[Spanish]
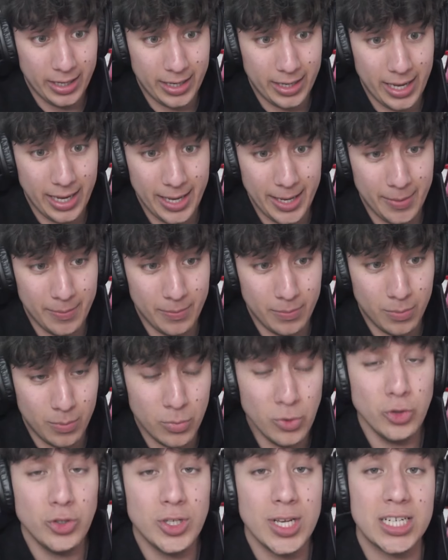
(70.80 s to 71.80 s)
que
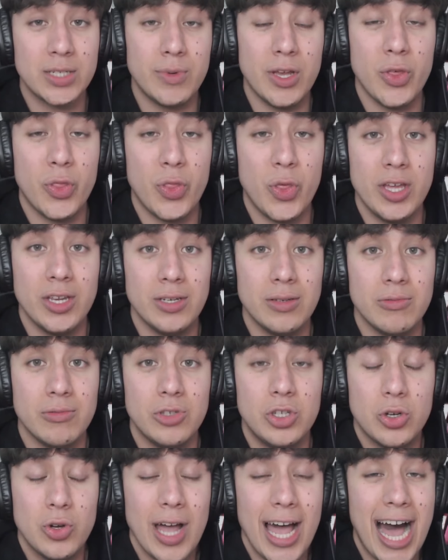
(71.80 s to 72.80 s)
muchas veces
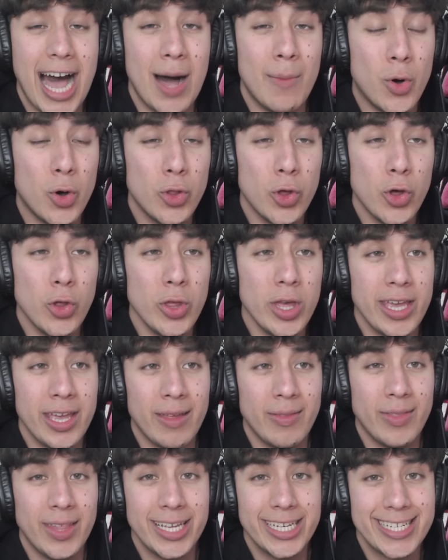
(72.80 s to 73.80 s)
yo, a modo
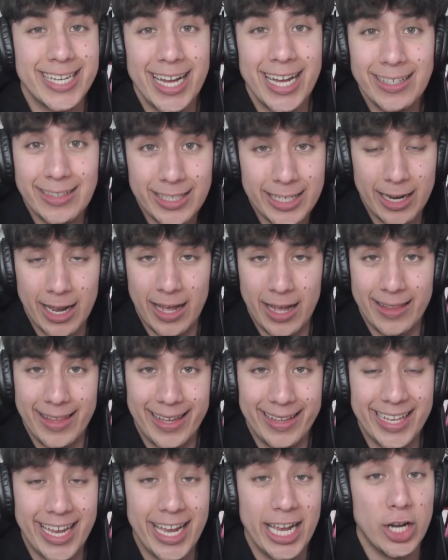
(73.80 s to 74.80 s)
de, sátira,
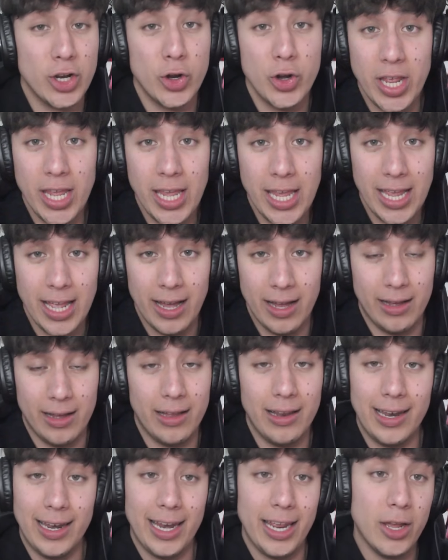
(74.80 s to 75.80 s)
de,
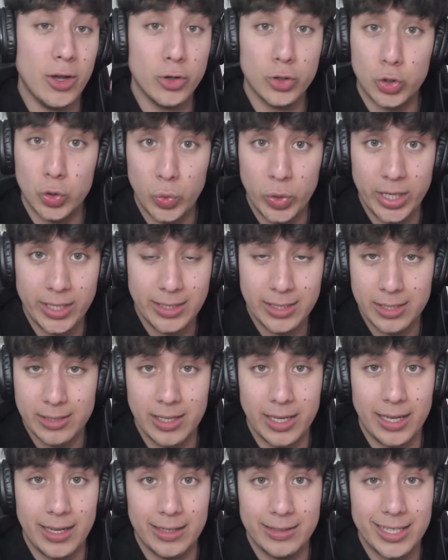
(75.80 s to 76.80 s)
ironía, leo tweets
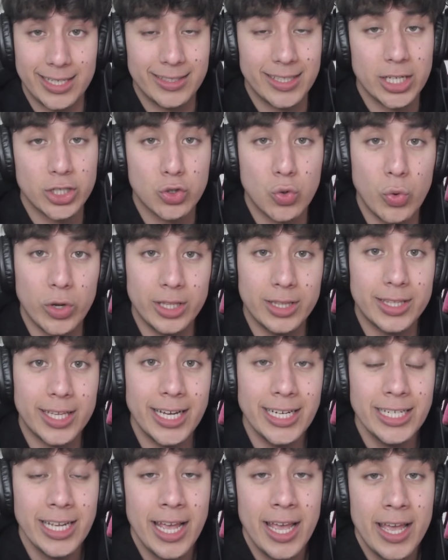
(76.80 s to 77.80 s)
de estas
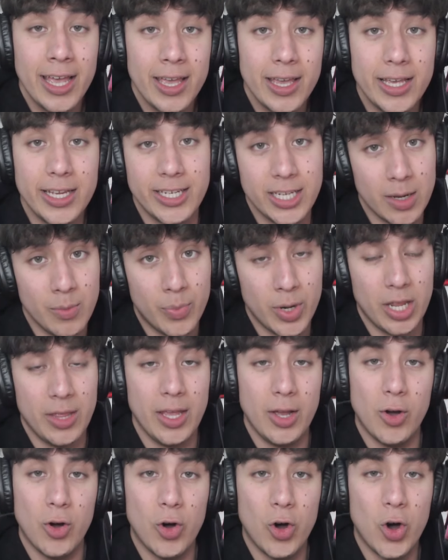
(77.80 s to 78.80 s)
cuentas y siempre
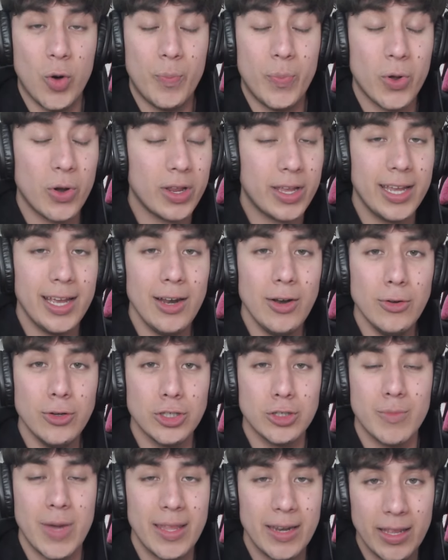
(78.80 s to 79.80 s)
digo, ¿por qué
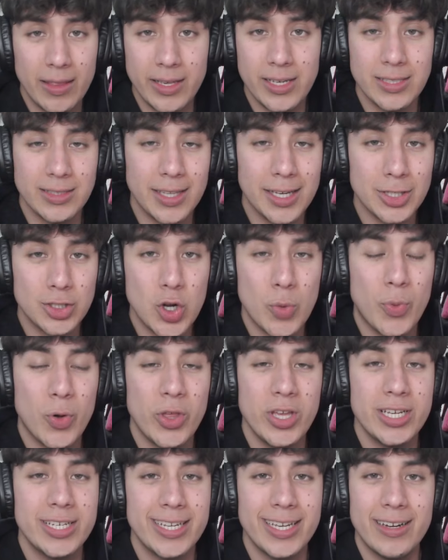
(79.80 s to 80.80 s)
los madridistas no
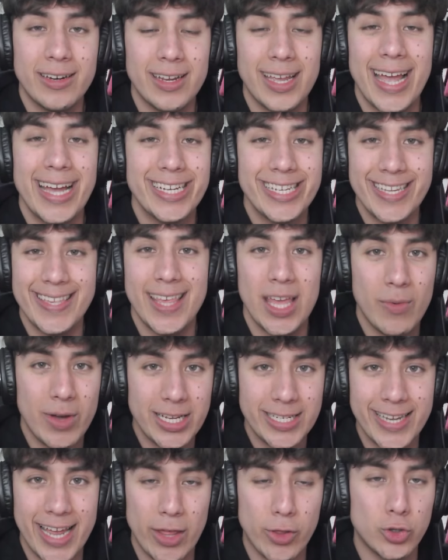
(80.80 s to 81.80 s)
podéis ser así de
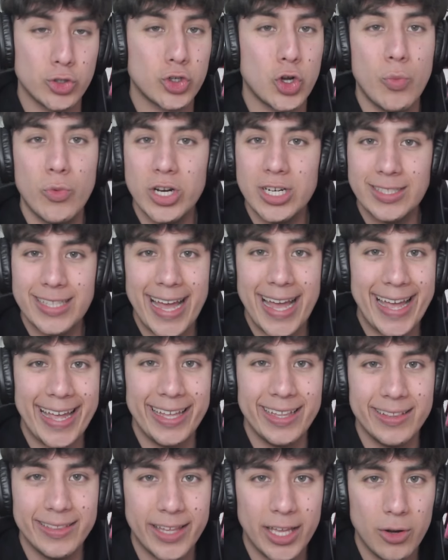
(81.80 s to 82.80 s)
basados como esta
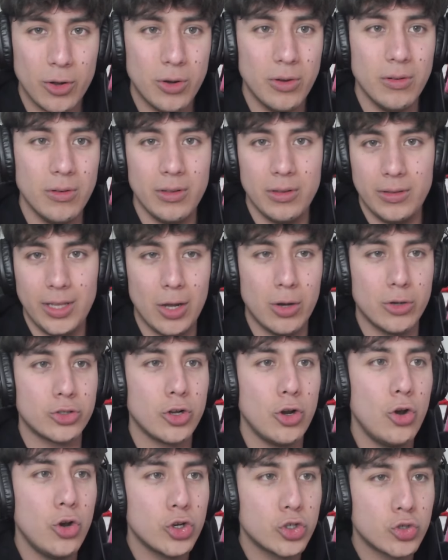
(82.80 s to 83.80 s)
gente, no? Digo,
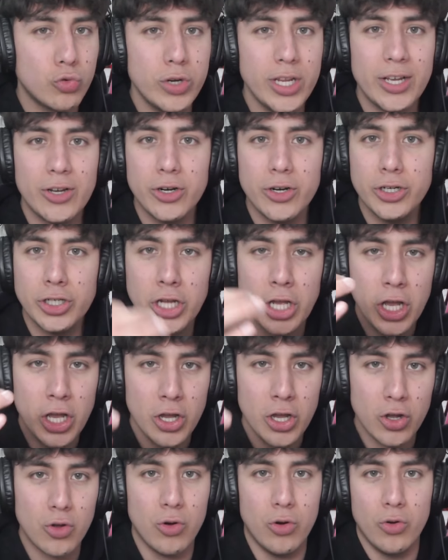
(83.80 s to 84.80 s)
son los únicos
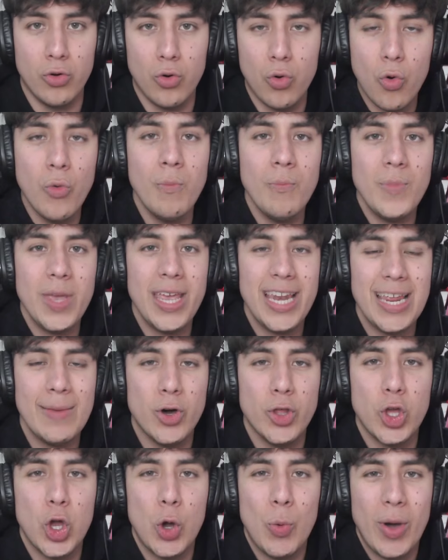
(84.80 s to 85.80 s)
con un
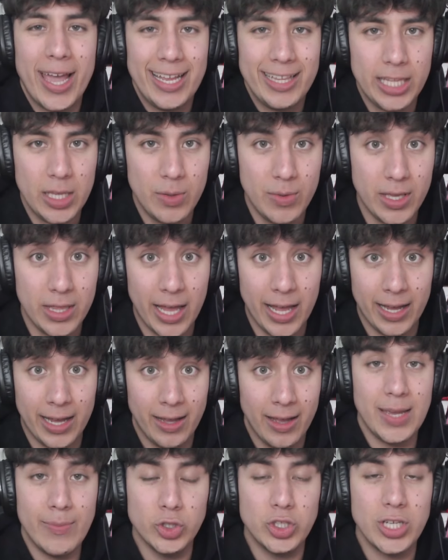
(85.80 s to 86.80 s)
mínimo de objetividad.
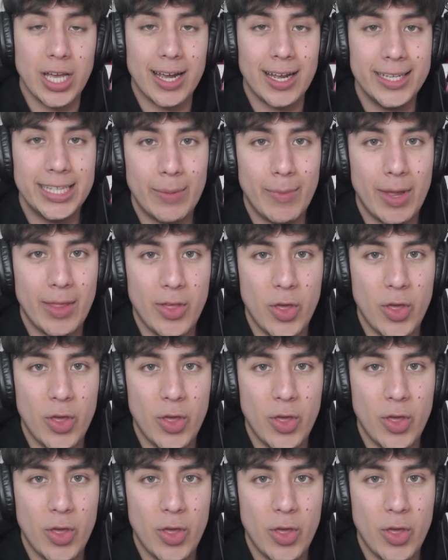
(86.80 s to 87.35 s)
Y mucha gente me